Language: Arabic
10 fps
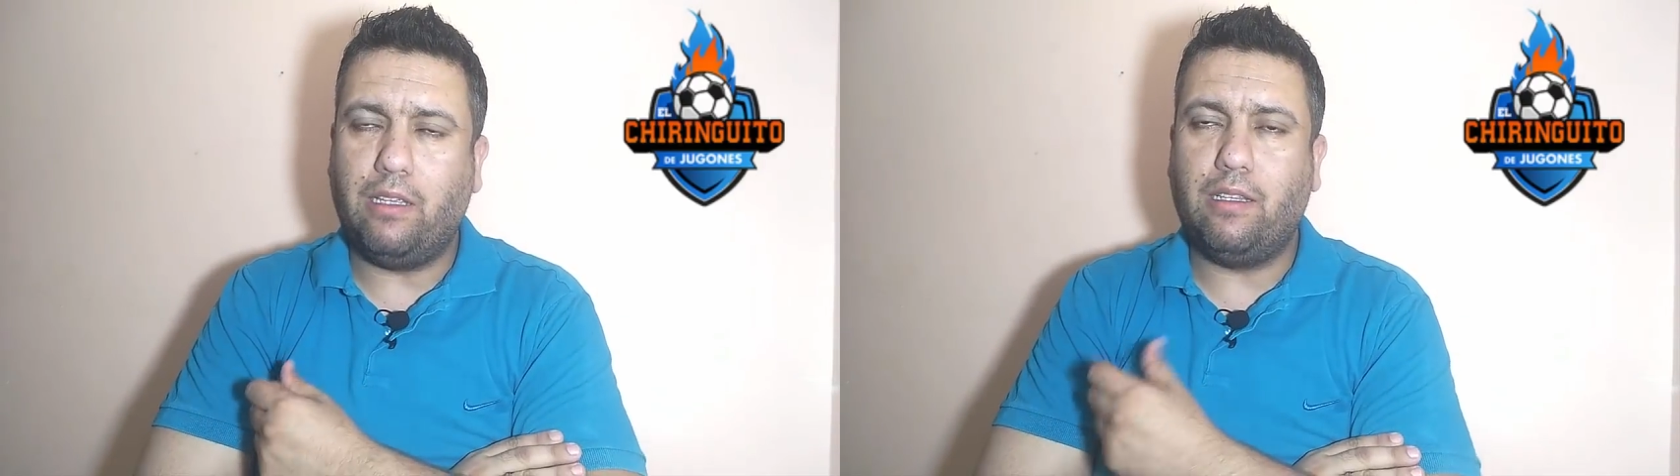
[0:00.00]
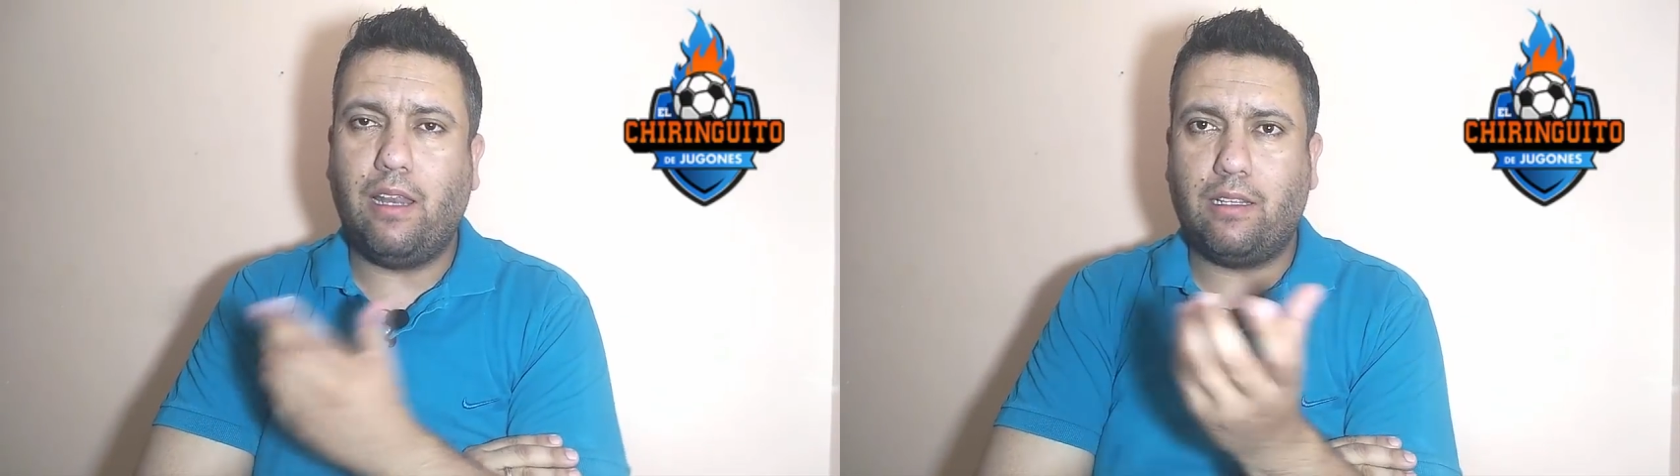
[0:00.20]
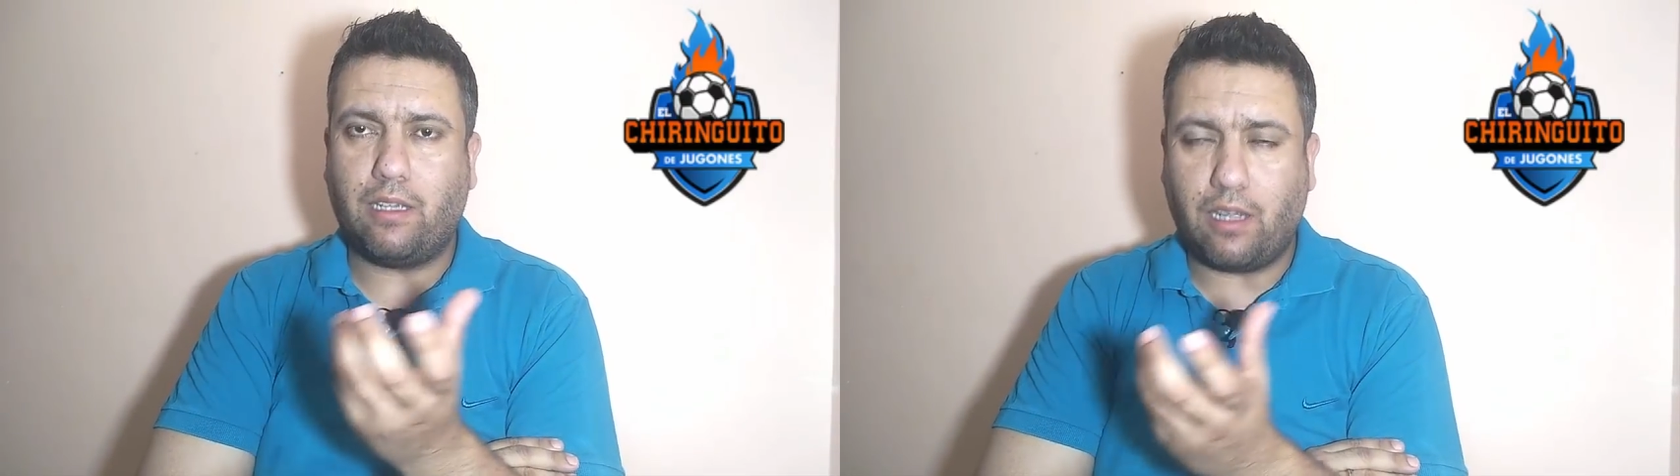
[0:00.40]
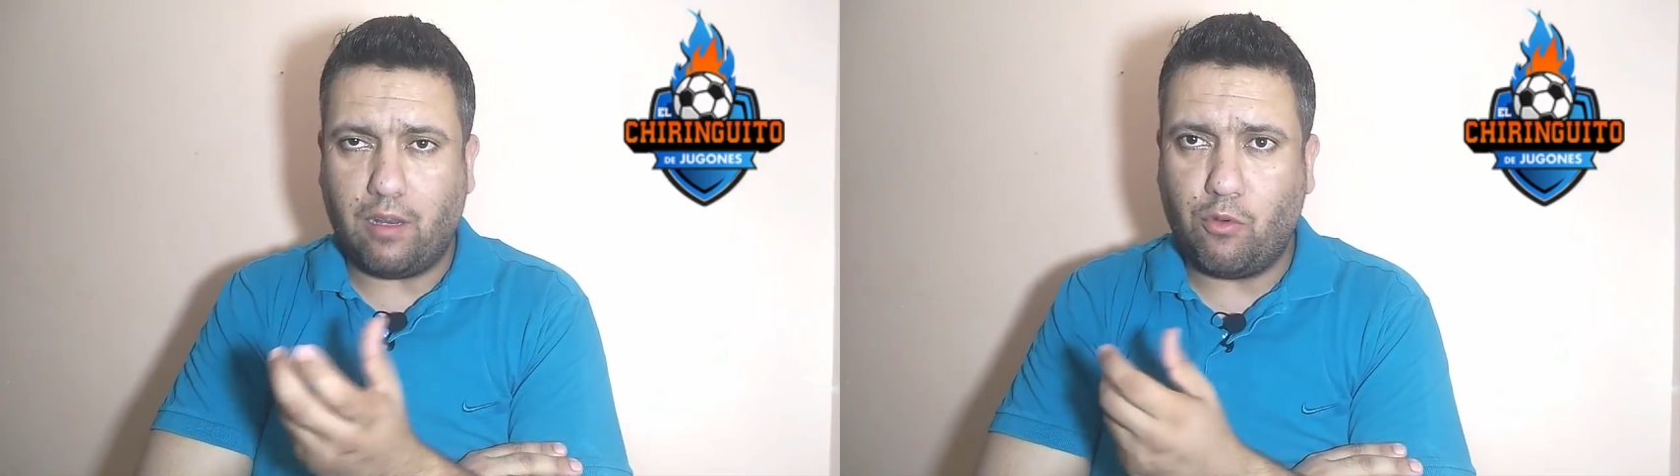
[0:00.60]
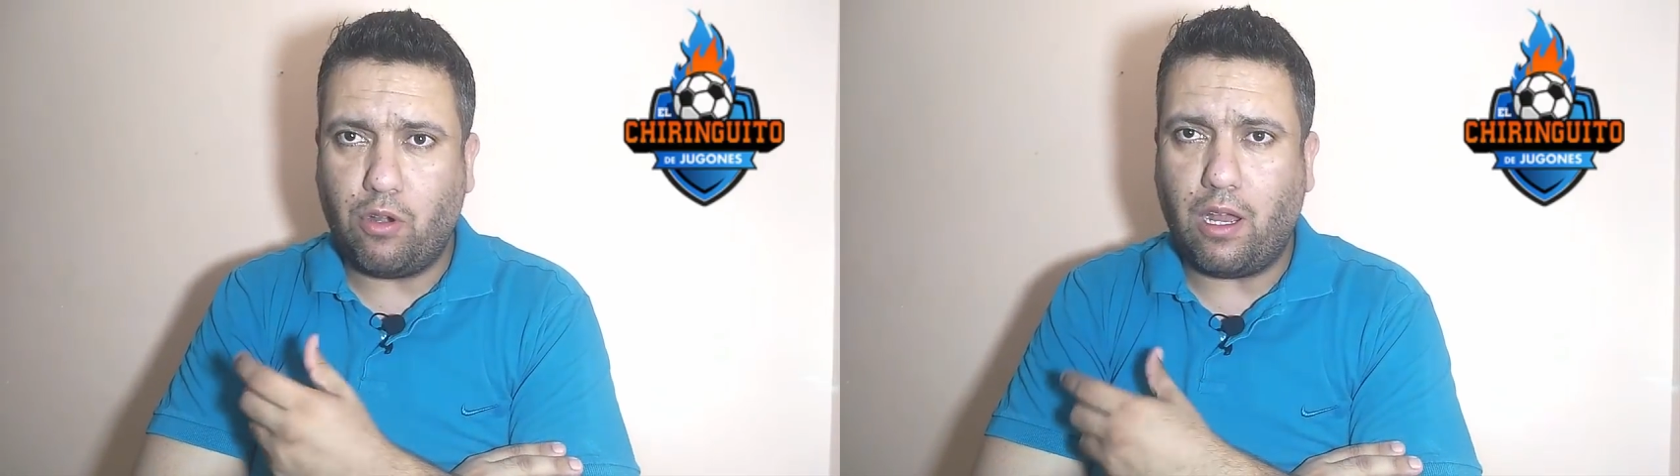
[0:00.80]

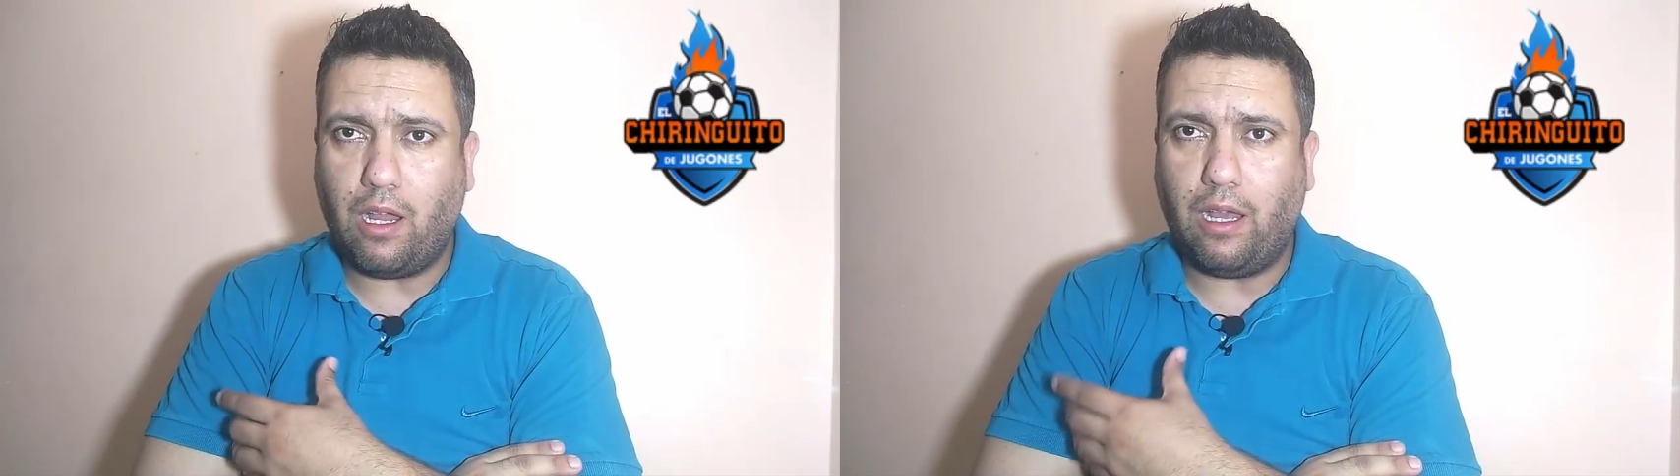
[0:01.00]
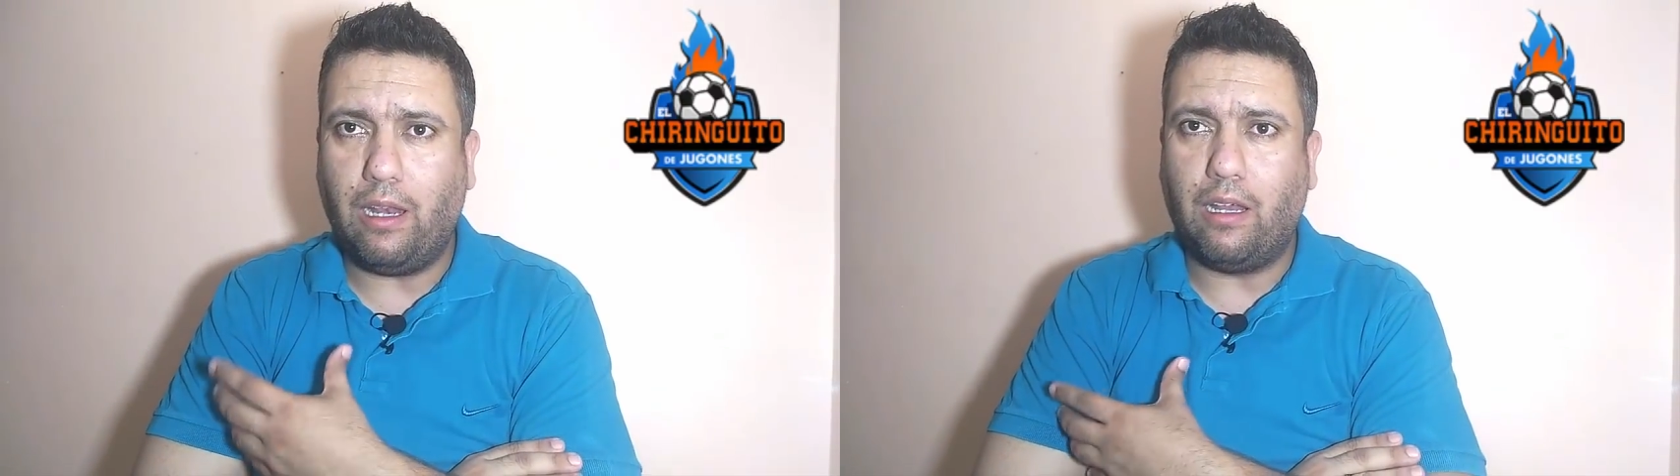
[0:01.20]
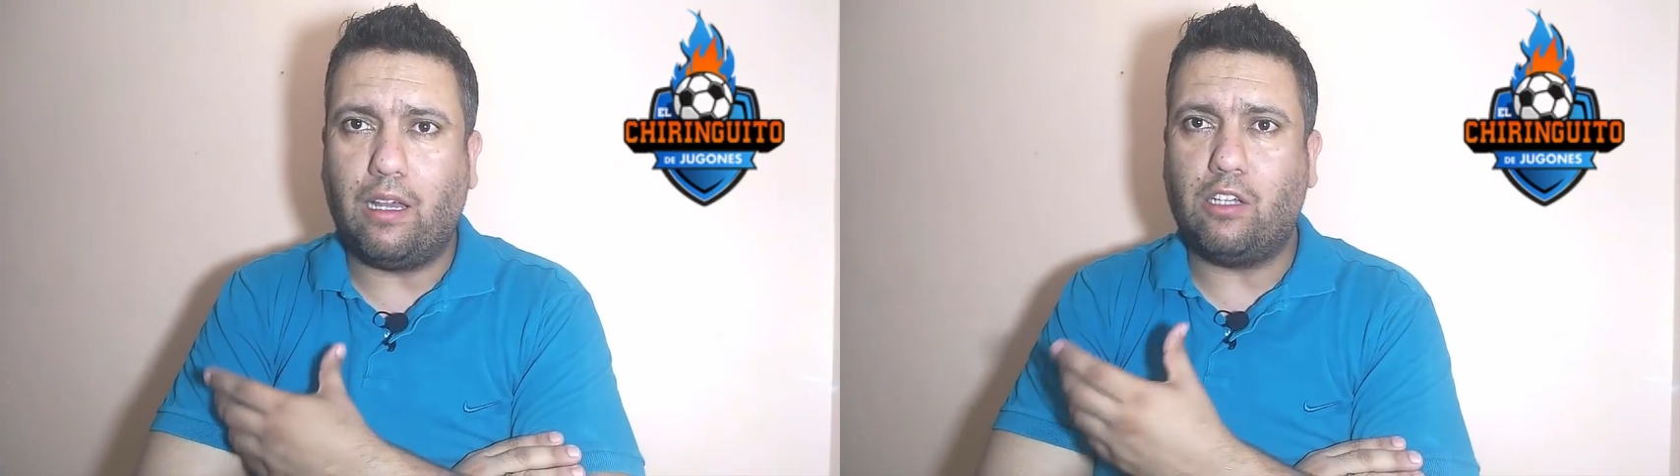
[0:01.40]
يتكلمون على